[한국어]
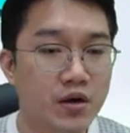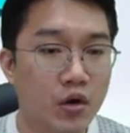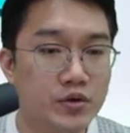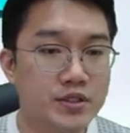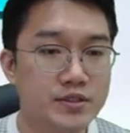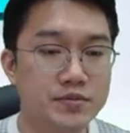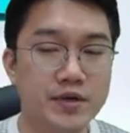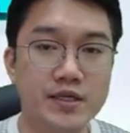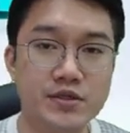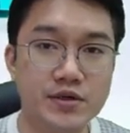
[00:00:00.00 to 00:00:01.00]
어,
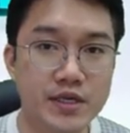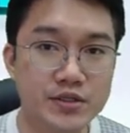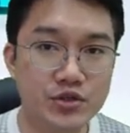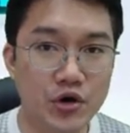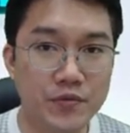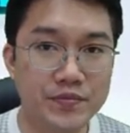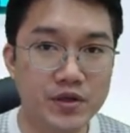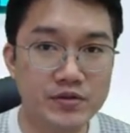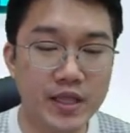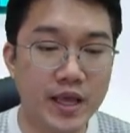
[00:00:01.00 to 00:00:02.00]
실습을 하셔야겠죠
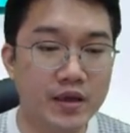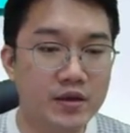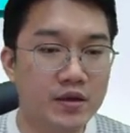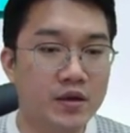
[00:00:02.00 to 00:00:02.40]
그런데